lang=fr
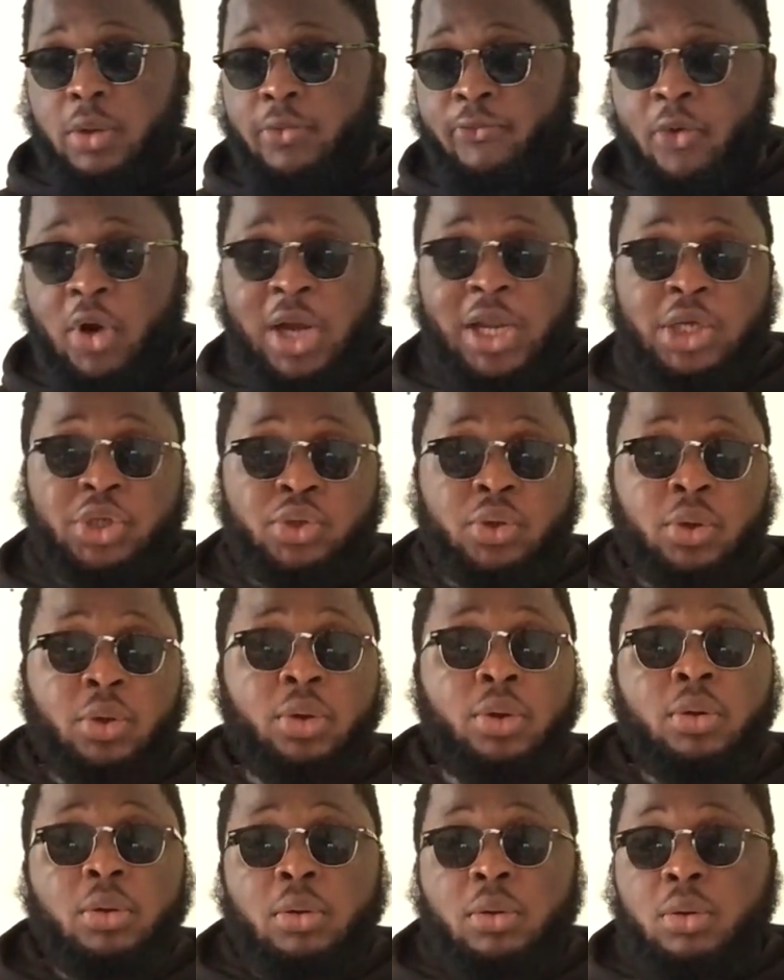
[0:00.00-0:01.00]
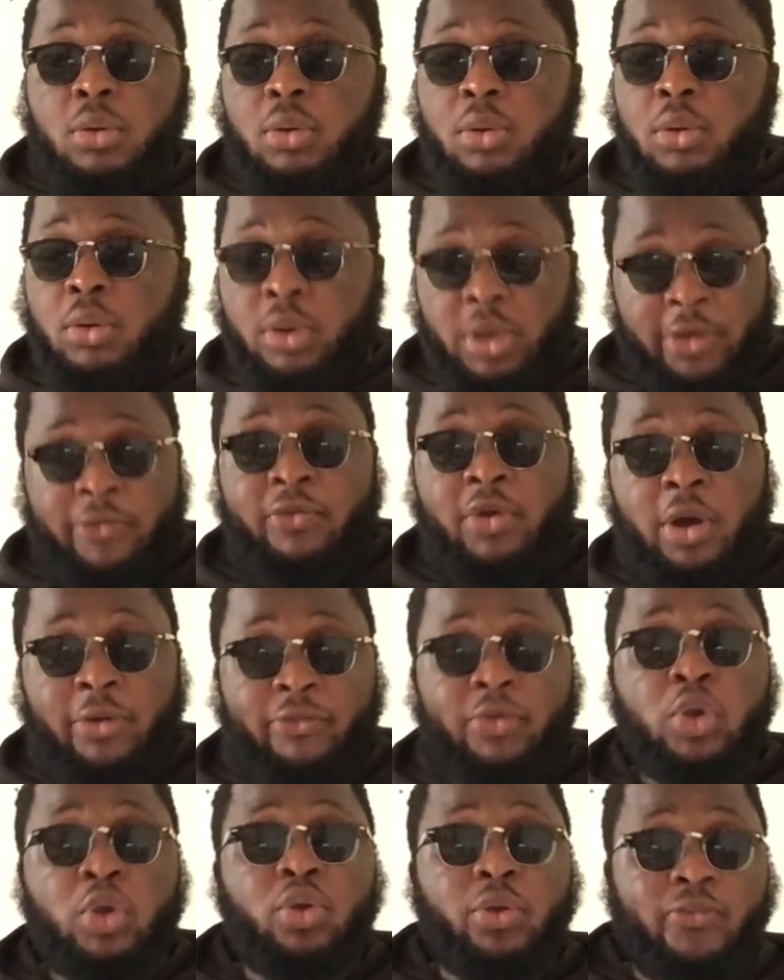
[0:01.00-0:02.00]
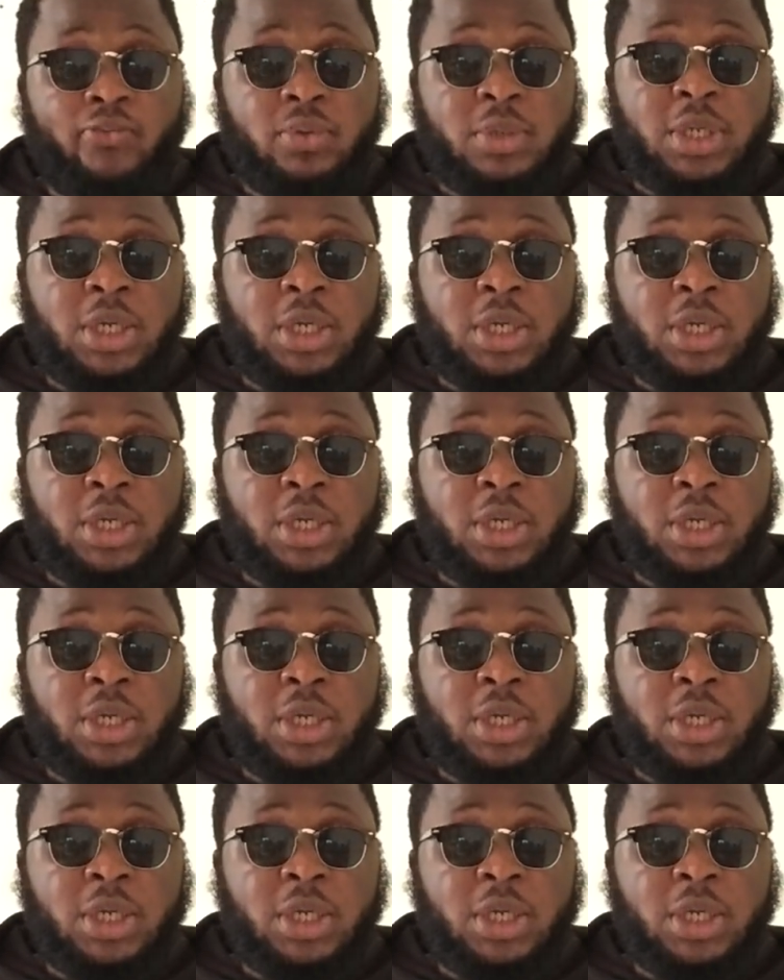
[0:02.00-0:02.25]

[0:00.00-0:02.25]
Voilà ce que on avait envie de vous